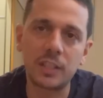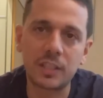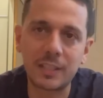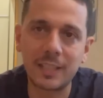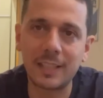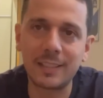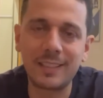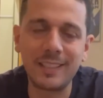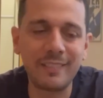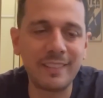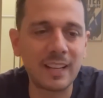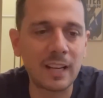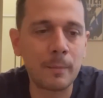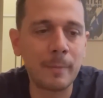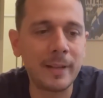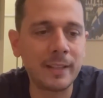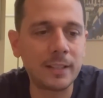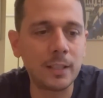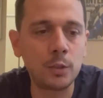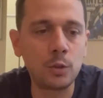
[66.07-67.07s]
stati
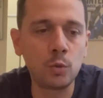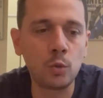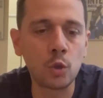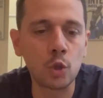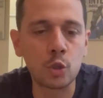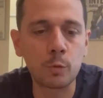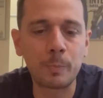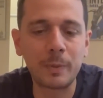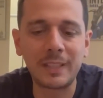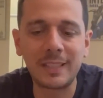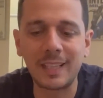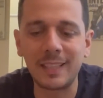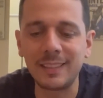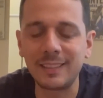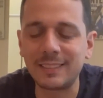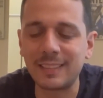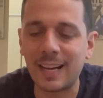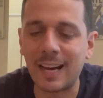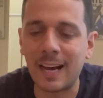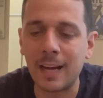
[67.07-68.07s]
veramente di
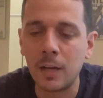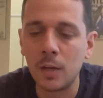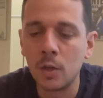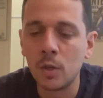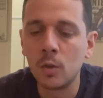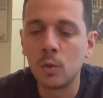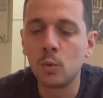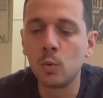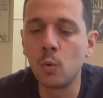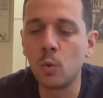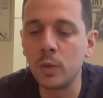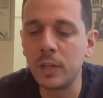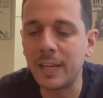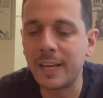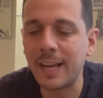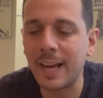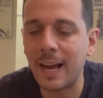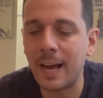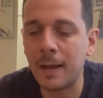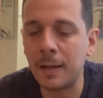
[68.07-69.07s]
un'ospitalità
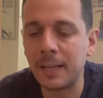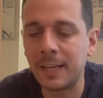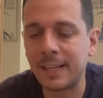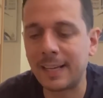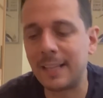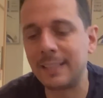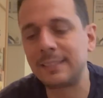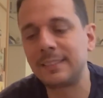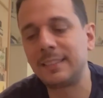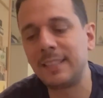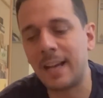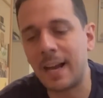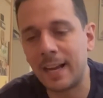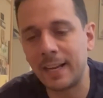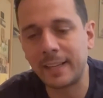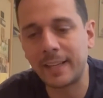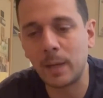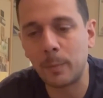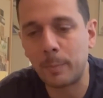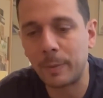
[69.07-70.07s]
unica, grazie
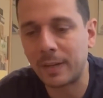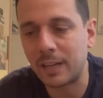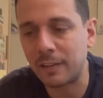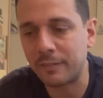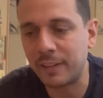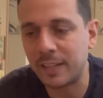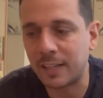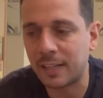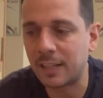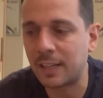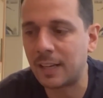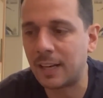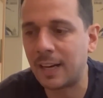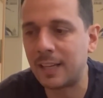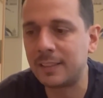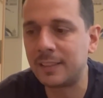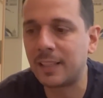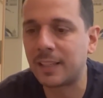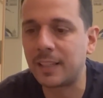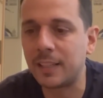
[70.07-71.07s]
anche per aver
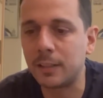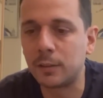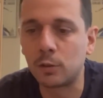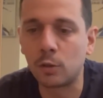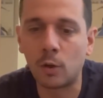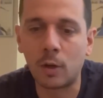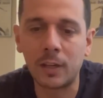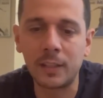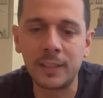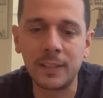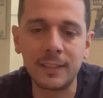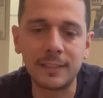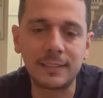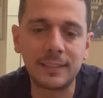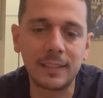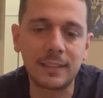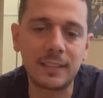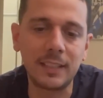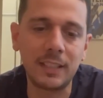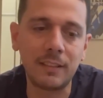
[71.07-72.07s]
aderito
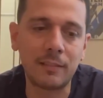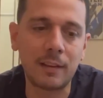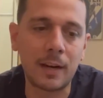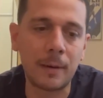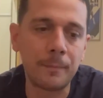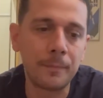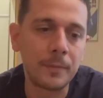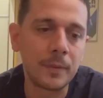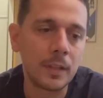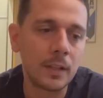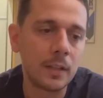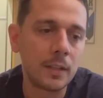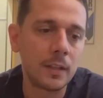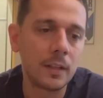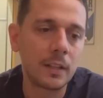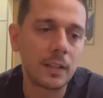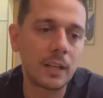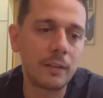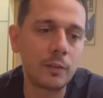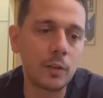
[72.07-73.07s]
all'iniziativa
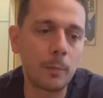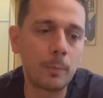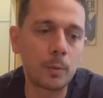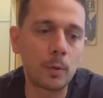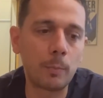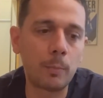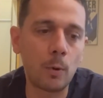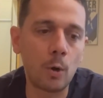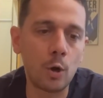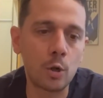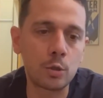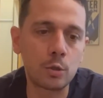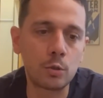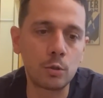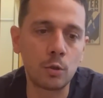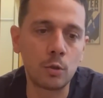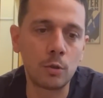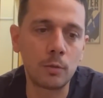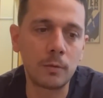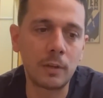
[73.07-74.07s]
che vi ho
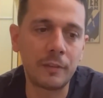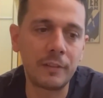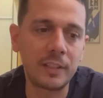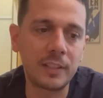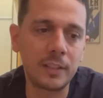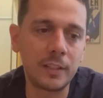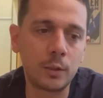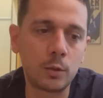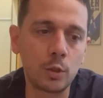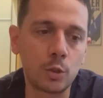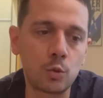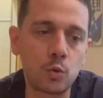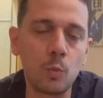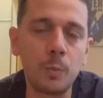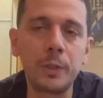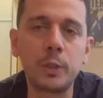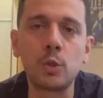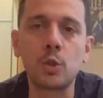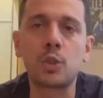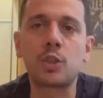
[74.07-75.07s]
proposto, avete detto
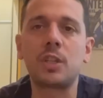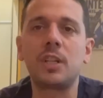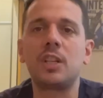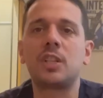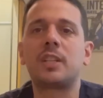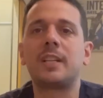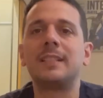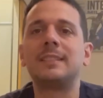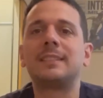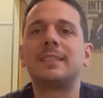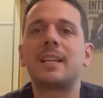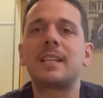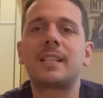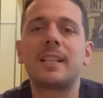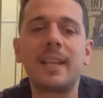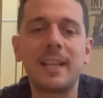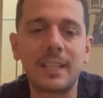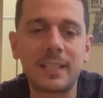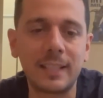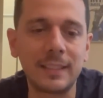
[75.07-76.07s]
subito sì, senza
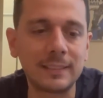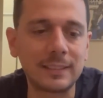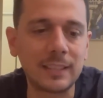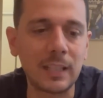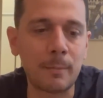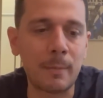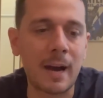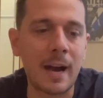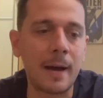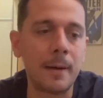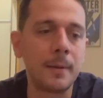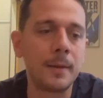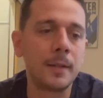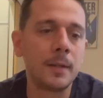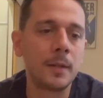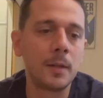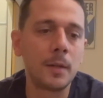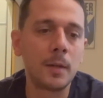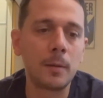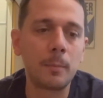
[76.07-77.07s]
se, senza ma,
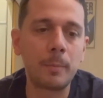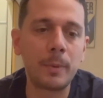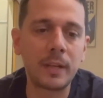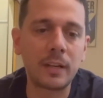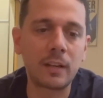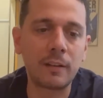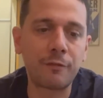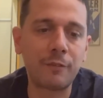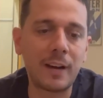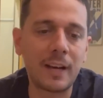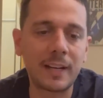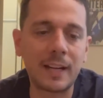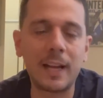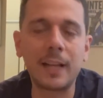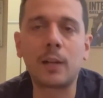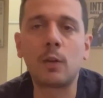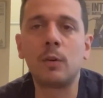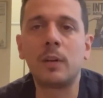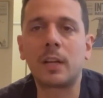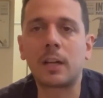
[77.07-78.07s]
per fare
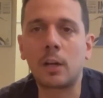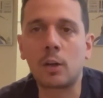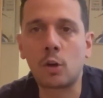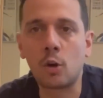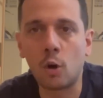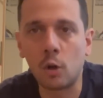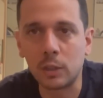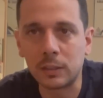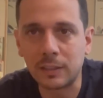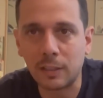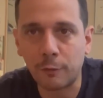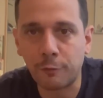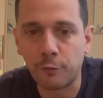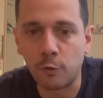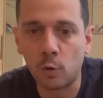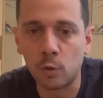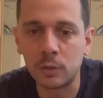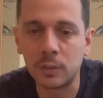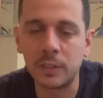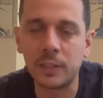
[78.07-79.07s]
anche una raccolta
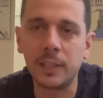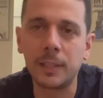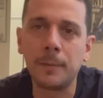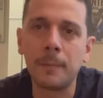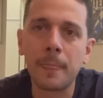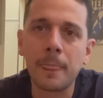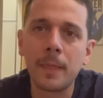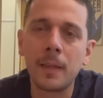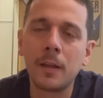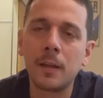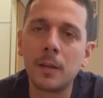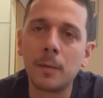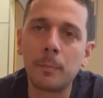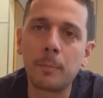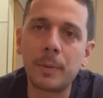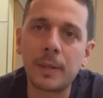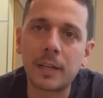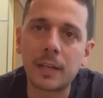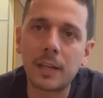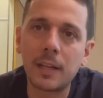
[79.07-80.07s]
fondi
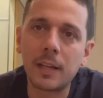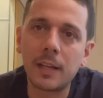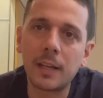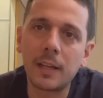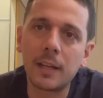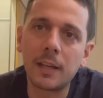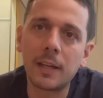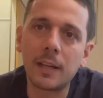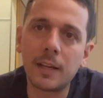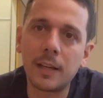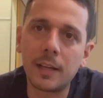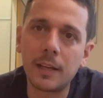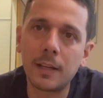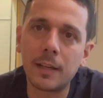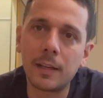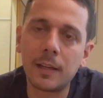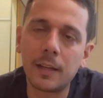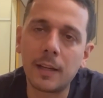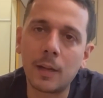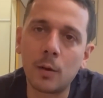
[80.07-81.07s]
per
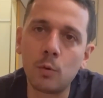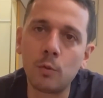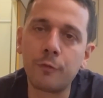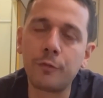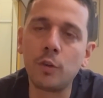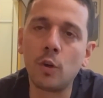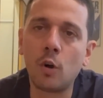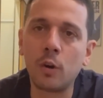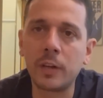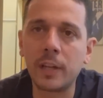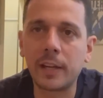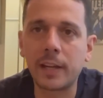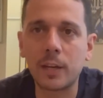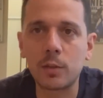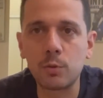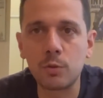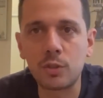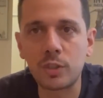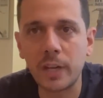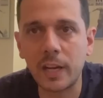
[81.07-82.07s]
eh, l'alluvione che è
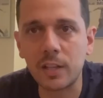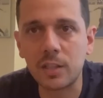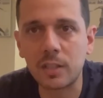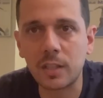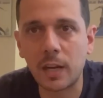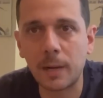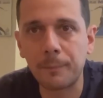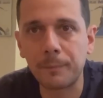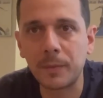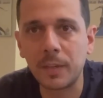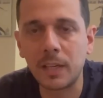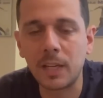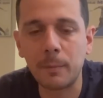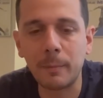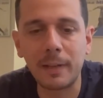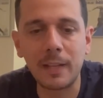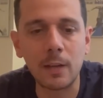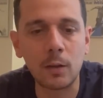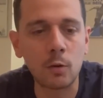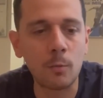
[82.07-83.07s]
successa in
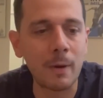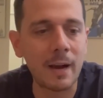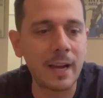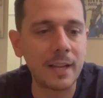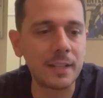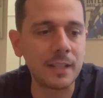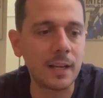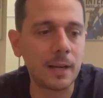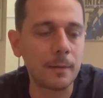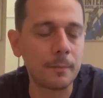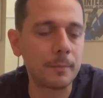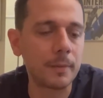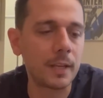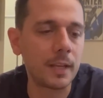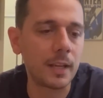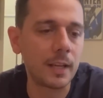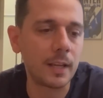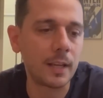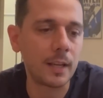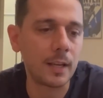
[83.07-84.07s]
Emilia Romagna
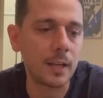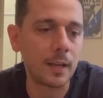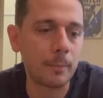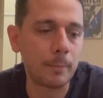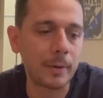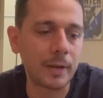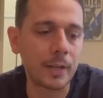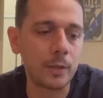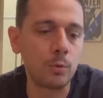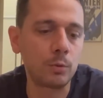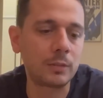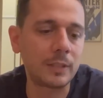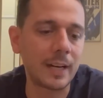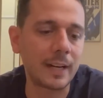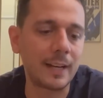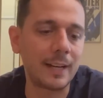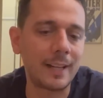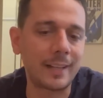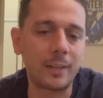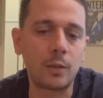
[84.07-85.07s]
e per aiutare
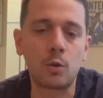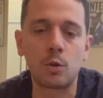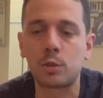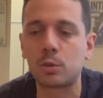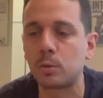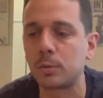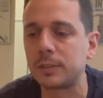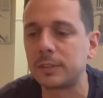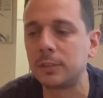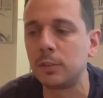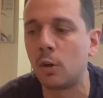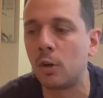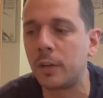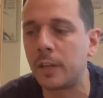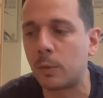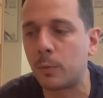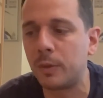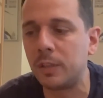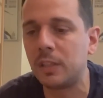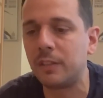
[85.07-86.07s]
alla
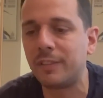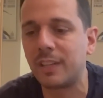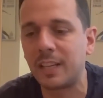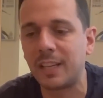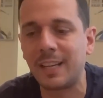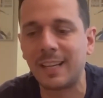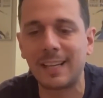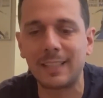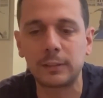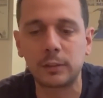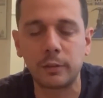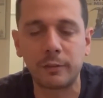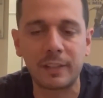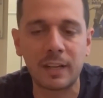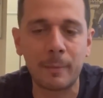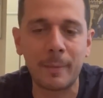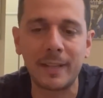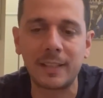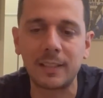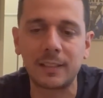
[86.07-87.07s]
ricostruzione, quindi vi ringrazio
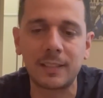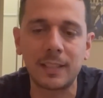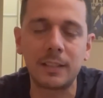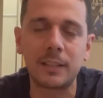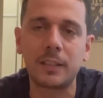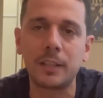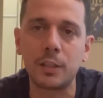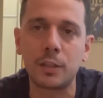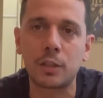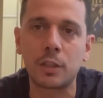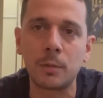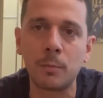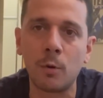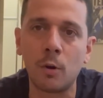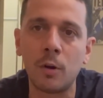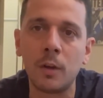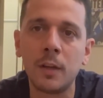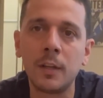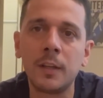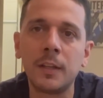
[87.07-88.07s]
veramente tantissimo,